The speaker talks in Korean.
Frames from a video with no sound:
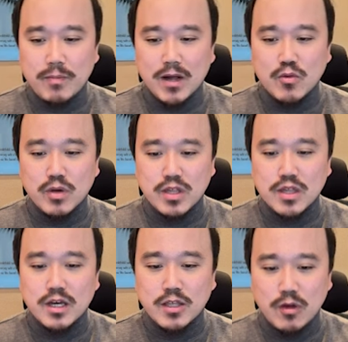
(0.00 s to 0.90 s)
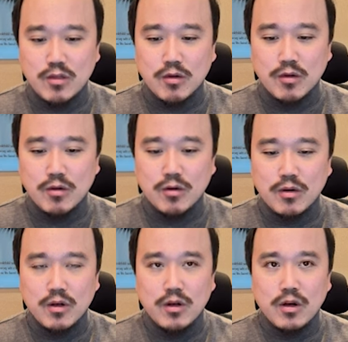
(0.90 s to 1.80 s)
파종이 시작이 돼서
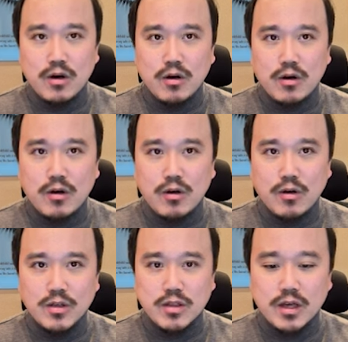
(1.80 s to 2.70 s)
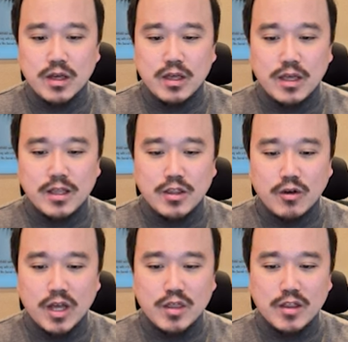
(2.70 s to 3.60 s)
어 이제
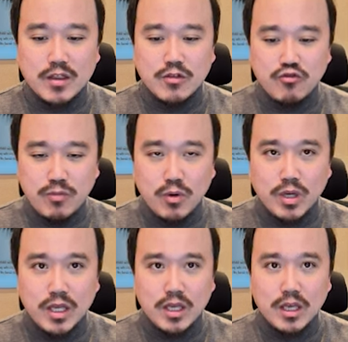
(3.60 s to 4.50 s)
영양생 유묘기,